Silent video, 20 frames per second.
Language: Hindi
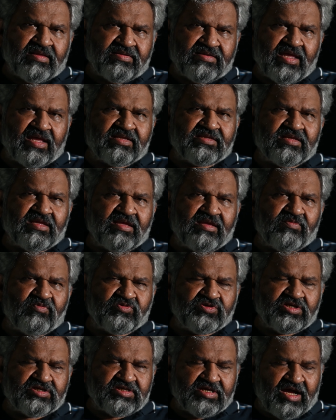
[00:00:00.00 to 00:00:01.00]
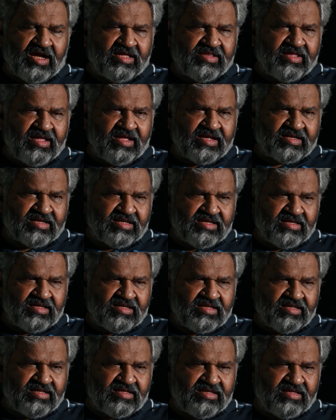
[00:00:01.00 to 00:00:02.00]
जैसे मुझे याद है
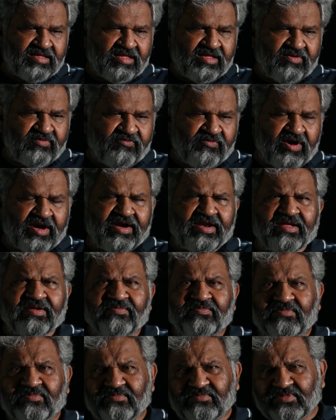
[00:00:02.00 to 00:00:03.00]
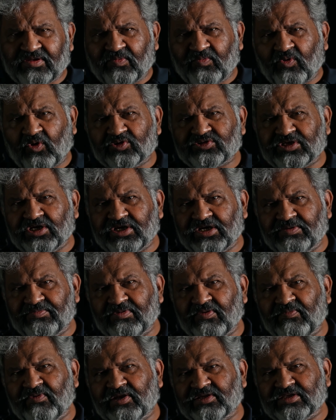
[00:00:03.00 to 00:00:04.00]
कि वेडिंग की बहुत सी
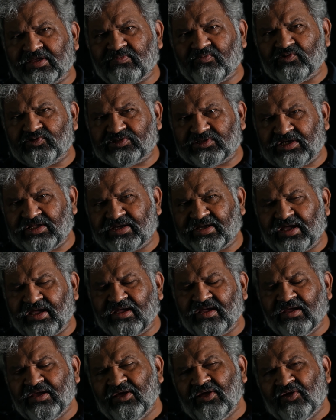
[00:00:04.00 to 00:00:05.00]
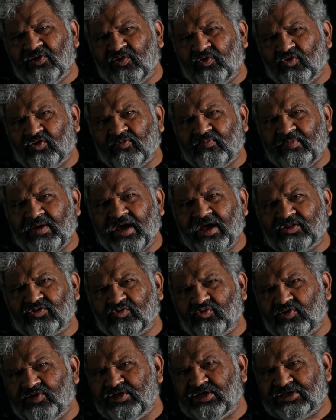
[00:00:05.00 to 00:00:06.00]
टीमें मेरे साथ मुंसलिक हैं क्योंकि मैं
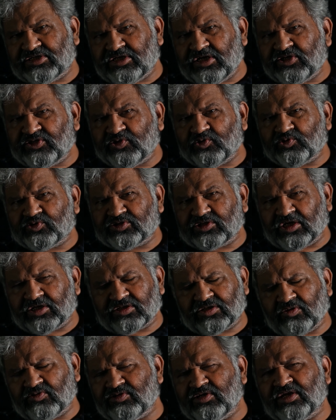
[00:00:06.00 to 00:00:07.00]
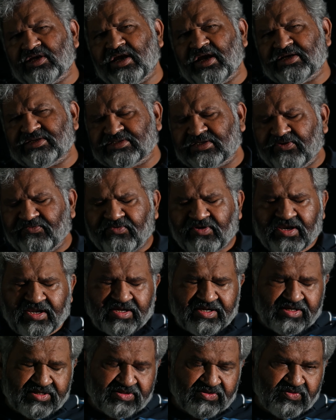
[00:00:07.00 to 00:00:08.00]
तो इंडस्ट्रियल शूट्स करता हूँ या लैंडस्केप वगैरह
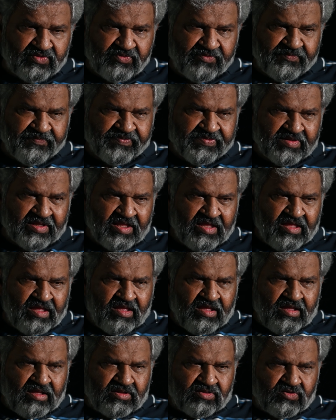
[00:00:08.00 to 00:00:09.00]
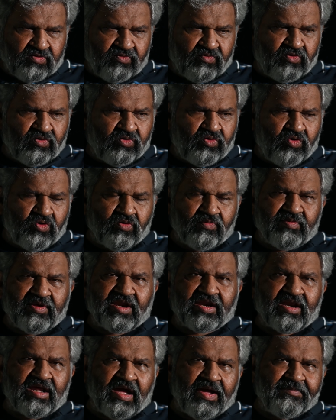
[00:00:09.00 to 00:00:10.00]
करता हूँ तो वो लोग
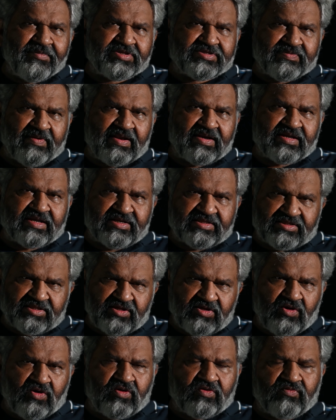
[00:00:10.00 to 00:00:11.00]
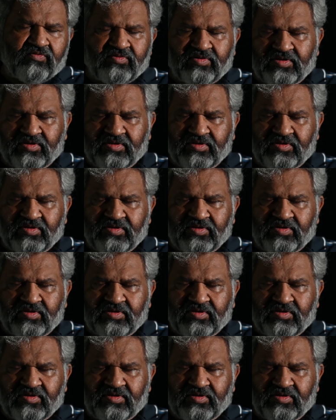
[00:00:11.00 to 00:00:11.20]
मेरा नाम इस्तेमाल करते हैं और